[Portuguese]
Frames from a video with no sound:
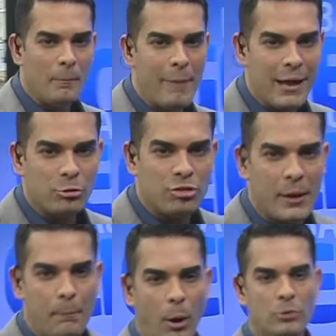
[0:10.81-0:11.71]
meio-dia
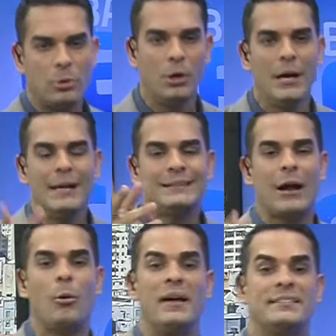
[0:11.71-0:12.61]
em ponto, tá
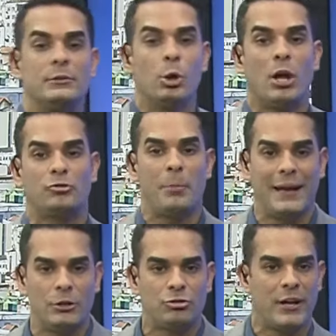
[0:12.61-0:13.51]
começando o nosso
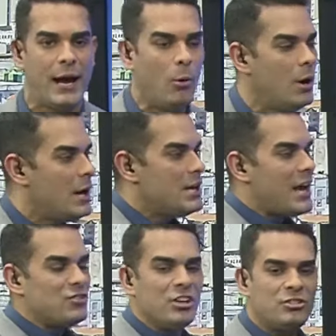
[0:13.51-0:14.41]
balanço geral e
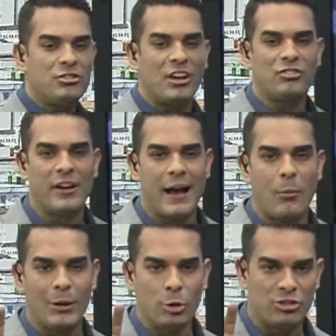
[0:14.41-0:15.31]
a gente já chega
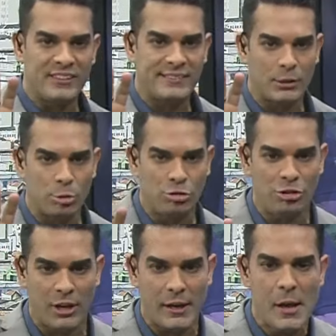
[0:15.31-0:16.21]
com a notícia do
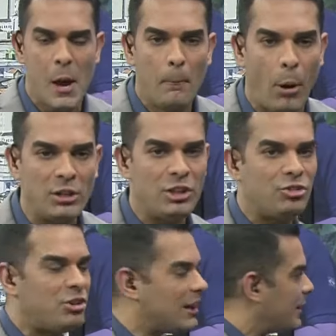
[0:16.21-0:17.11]
dia, hein? Pode encher a